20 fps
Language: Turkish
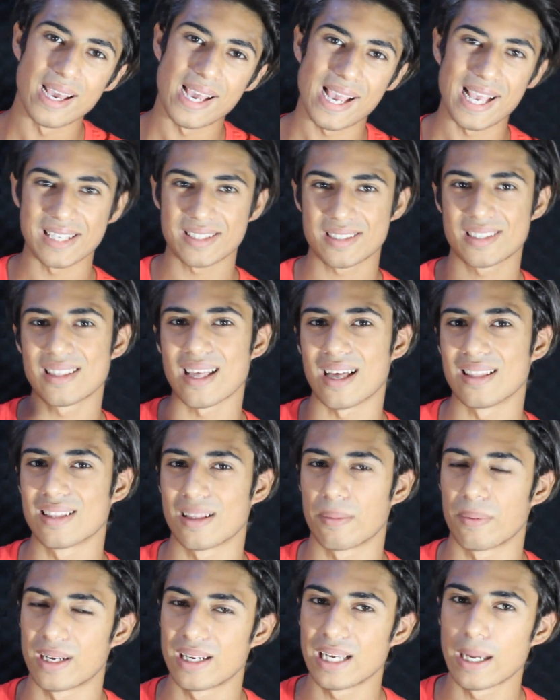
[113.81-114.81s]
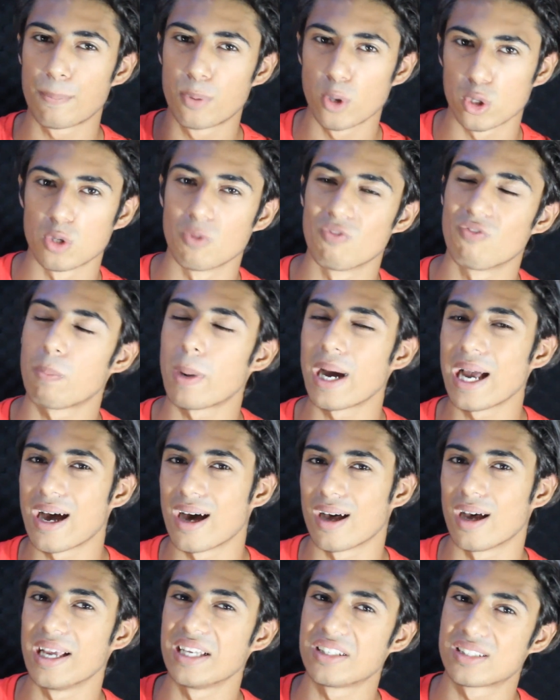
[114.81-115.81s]
E, eskiden de beri yapıyordum.
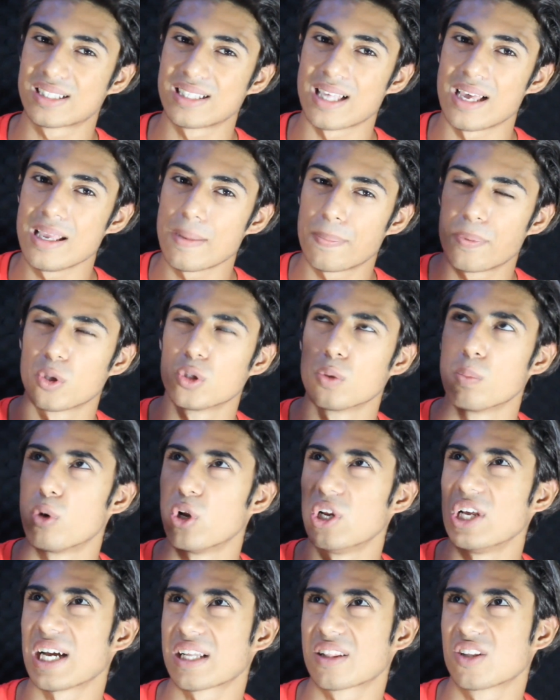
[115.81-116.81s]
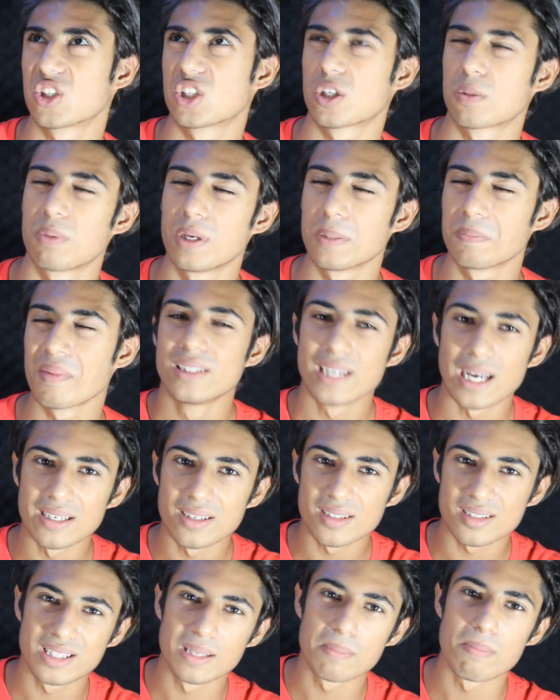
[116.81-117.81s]
Bayağı eskiden yapıyordum böyle yaklaşık bir yani
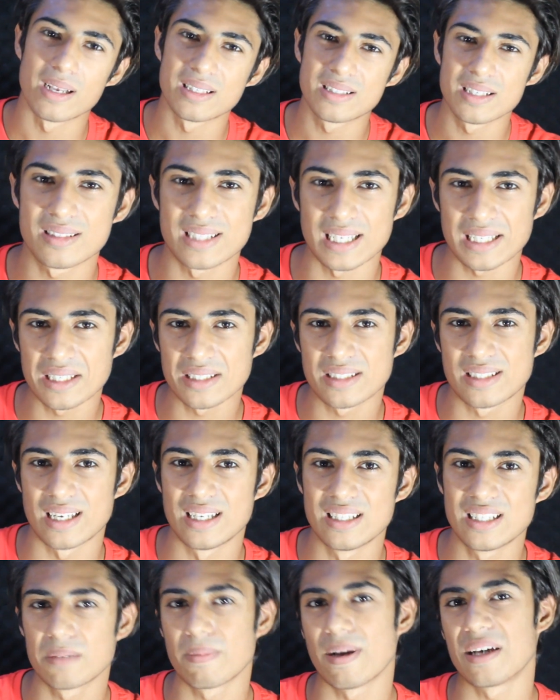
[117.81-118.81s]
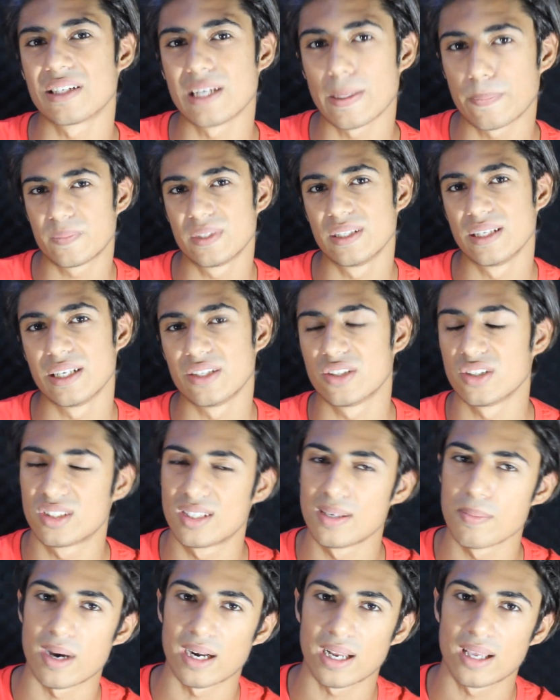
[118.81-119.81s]
nasıl diyeyim ben size 8 senedir ben rap
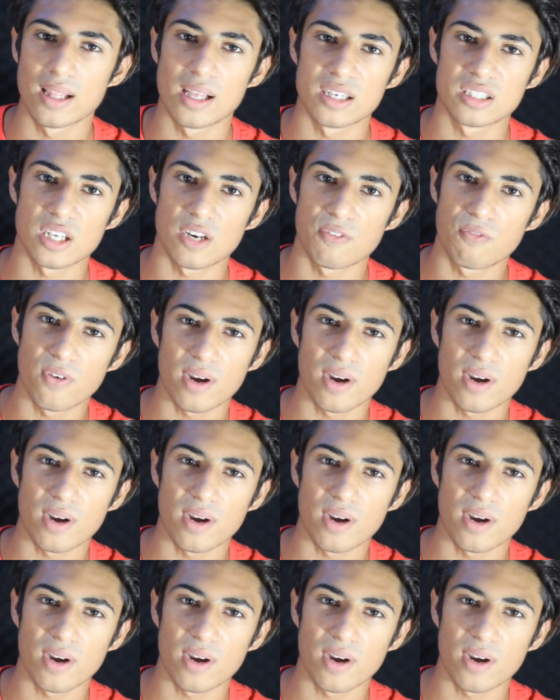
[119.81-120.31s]
dinleyicisiyim arkadaşlar.